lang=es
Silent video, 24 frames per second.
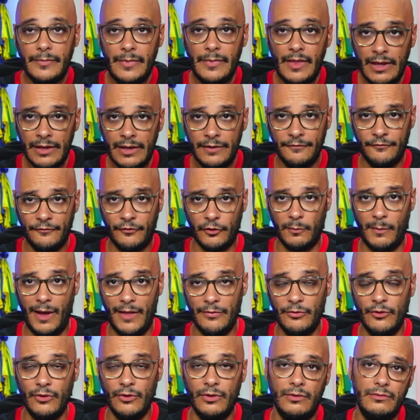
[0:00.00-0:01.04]

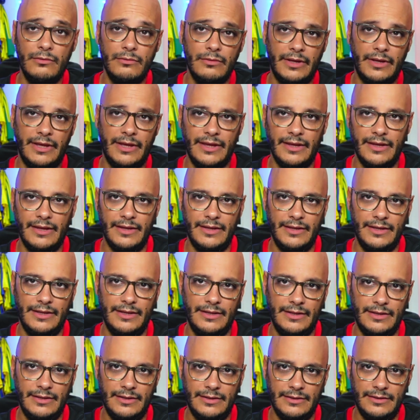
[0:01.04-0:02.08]
informando
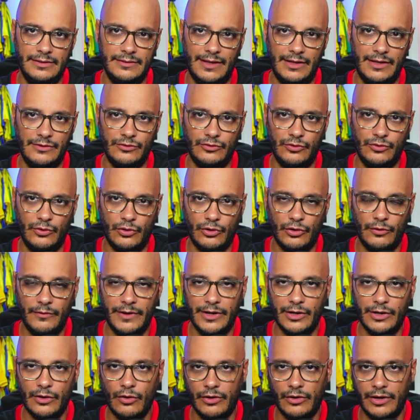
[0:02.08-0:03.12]
que tanto
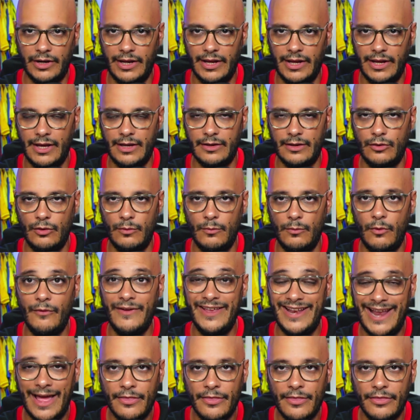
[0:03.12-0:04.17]
Robert Correa como
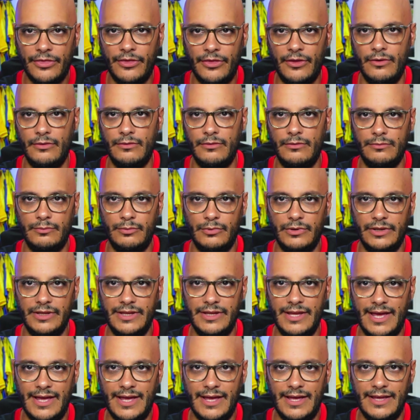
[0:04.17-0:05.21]
Venancio pues
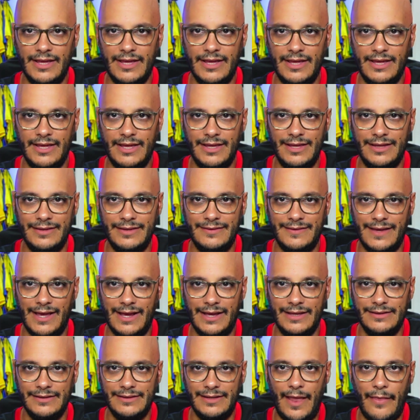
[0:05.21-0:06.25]
ya eh, están
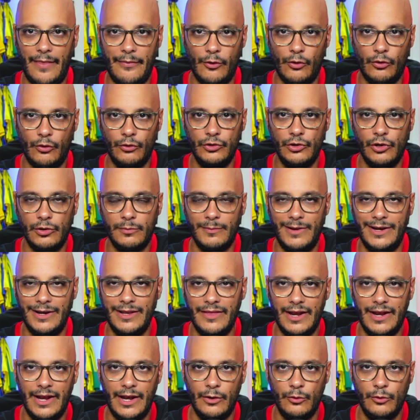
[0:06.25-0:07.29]
entrenando con
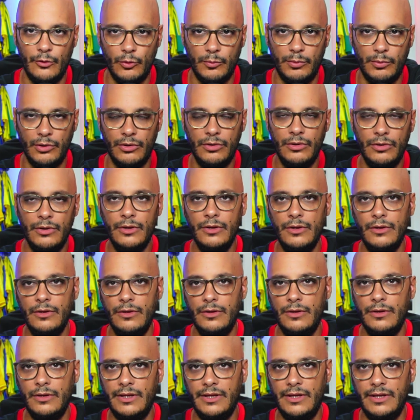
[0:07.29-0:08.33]
normalidad en el grupo
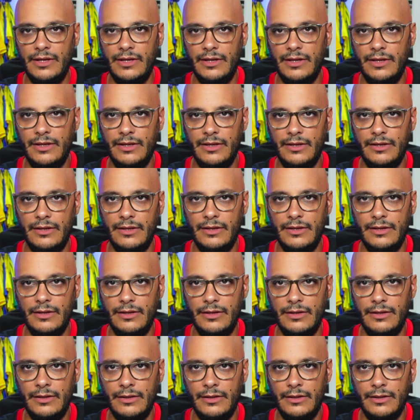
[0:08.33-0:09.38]

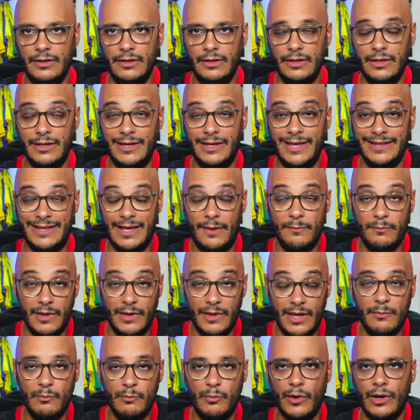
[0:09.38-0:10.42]
y, que
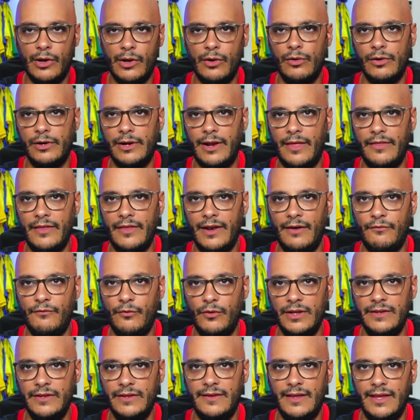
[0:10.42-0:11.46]
también pues Conrad de la
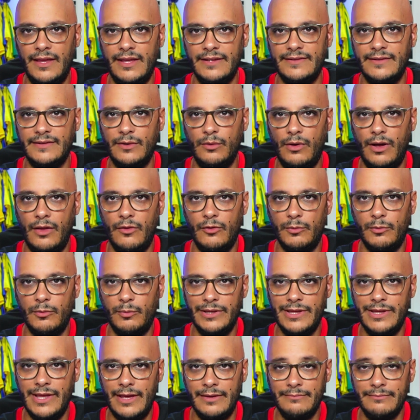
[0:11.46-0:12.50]
Fuente, ese jugador
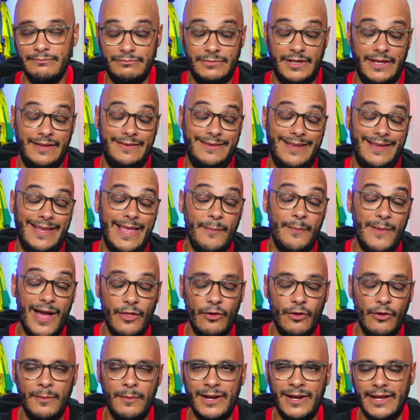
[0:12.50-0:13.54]
pues ya que está
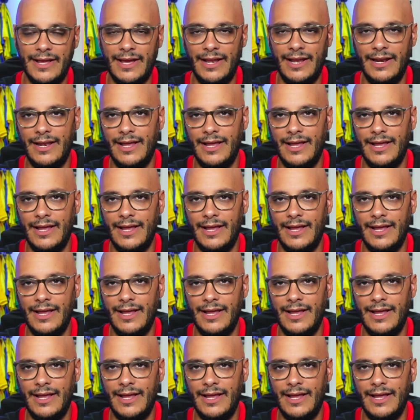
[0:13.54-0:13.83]
llamado a marcar